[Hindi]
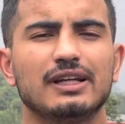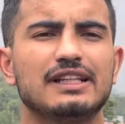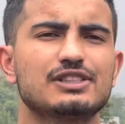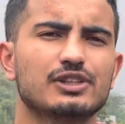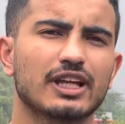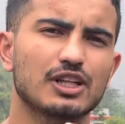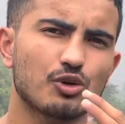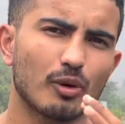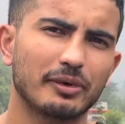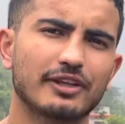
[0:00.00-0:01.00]
इसके
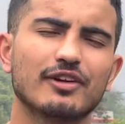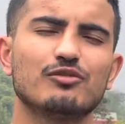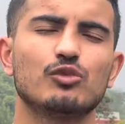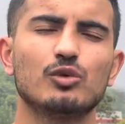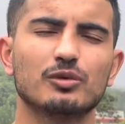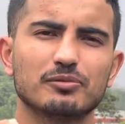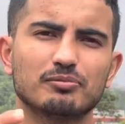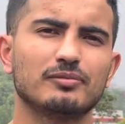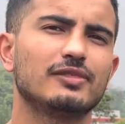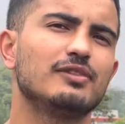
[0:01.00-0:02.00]
टॉपिक में वो
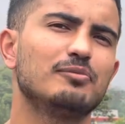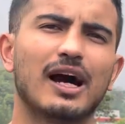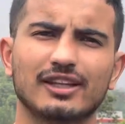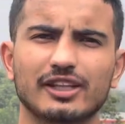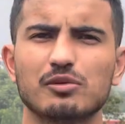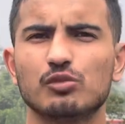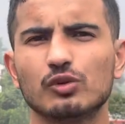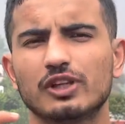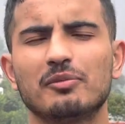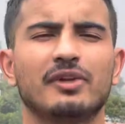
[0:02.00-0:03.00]
बात है वो
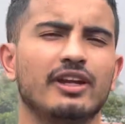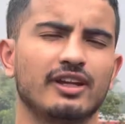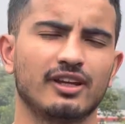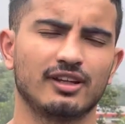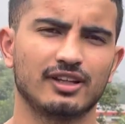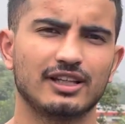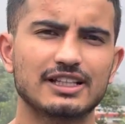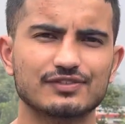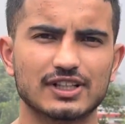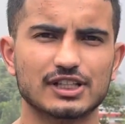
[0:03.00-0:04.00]
दम नहीं है
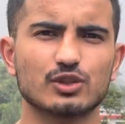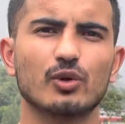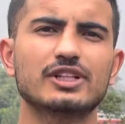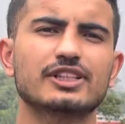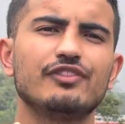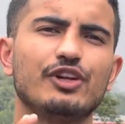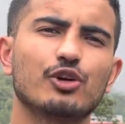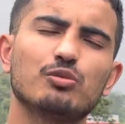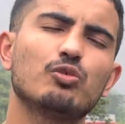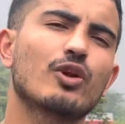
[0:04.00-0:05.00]
इस वजह से लोग इसकी वीडियो
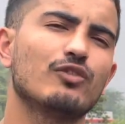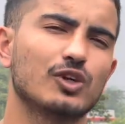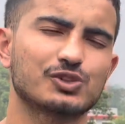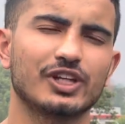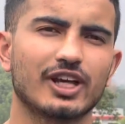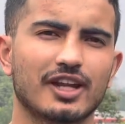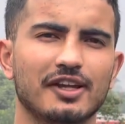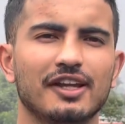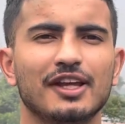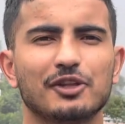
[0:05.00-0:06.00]
को पूरा वॉच नहीं कर रहे
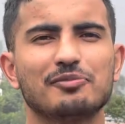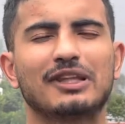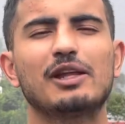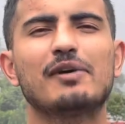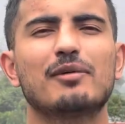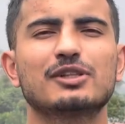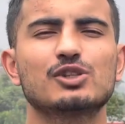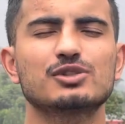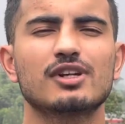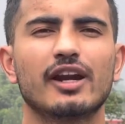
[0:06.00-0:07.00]
हैं तो मतलब आपकी जो
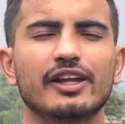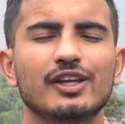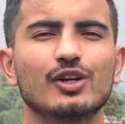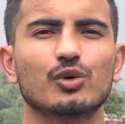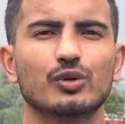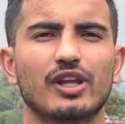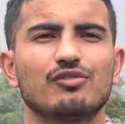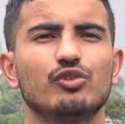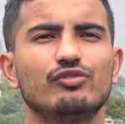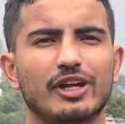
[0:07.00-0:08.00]
स्टार्टिंग की ग्रोथ है
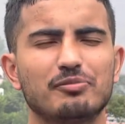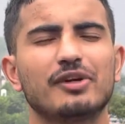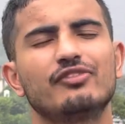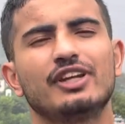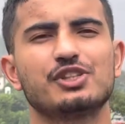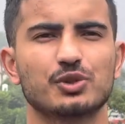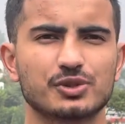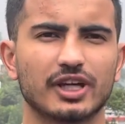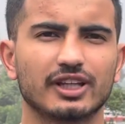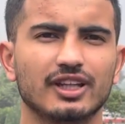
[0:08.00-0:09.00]
वो वहीं पर फिनिश हो
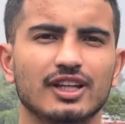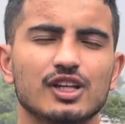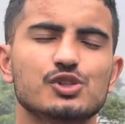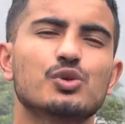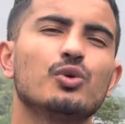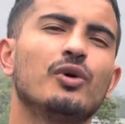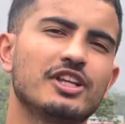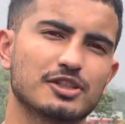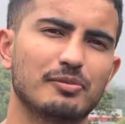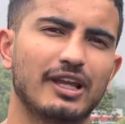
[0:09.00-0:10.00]
जाएगी शुरू होने
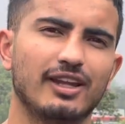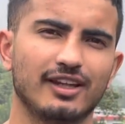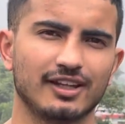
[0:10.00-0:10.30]
से पहले